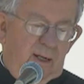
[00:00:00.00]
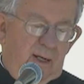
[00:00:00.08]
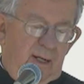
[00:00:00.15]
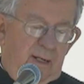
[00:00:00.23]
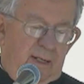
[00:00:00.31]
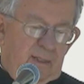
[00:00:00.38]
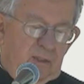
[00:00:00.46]

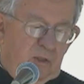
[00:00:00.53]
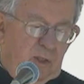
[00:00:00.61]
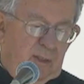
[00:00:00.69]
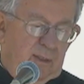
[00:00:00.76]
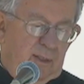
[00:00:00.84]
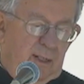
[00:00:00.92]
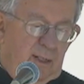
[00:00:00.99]
Les liens
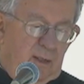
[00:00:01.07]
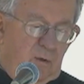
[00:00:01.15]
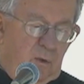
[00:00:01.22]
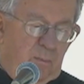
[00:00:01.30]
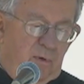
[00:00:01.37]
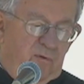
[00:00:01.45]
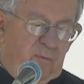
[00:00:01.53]

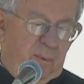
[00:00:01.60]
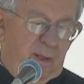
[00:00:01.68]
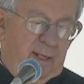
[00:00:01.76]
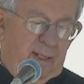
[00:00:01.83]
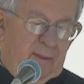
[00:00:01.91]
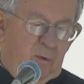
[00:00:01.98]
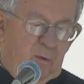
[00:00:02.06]
charnels ne peuvent
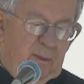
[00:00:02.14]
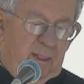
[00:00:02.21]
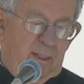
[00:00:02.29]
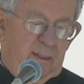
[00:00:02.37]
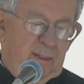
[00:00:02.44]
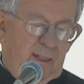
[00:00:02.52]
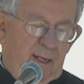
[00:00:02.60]
pas être
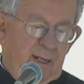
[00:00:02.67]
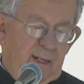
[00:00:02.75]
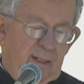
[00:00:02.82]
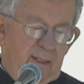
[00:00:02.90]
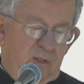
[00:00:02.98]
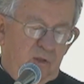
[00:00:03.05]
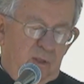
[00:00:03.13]
traités à
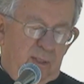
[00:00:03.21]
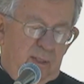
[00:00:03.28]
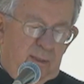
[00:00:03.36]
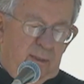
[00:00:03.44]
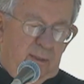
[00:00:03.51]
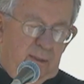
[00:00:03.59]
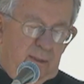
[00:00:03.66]
la
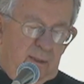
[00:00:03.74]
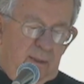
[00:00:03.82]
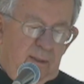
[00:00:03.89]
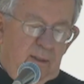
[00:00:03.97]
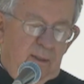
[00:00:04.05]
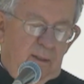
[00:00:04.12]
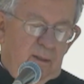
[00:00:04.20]
légère
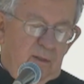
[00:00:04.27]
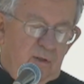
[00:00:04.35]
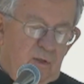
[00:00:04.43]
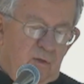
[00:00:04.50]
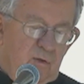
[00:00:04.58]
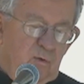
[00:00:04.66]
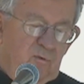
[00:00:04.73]

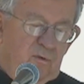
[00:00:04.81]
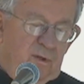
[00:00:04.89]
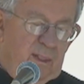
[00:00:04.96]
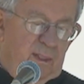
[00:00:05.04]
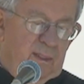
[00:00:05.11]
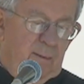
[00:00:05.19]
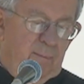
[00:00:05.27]
sans
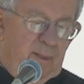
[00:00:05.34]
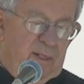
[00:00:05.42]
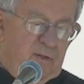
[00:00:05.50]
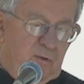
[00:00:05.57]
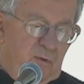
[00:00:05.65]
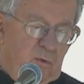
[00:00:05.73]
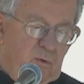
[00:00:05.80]
ouvrir des
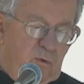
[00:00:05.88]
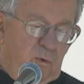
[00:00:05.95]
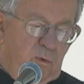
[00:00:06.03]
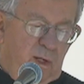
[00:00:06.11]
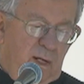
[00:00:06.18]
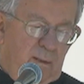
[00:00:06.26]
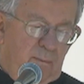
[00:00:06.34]
blessures
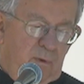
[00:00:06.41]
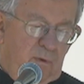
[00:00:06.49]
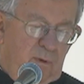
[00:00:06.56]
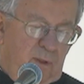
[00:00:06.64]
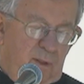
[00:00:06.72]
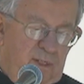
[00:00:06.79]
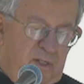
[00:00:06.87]

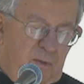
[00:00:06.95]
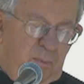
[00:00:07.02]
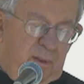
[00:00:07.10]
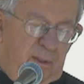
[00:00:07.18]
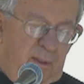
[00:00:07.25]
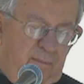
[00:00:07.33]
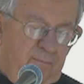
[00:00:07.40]
durables dans
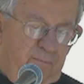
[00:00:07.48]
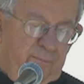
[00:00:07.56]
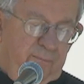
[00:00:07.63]
l'esprit.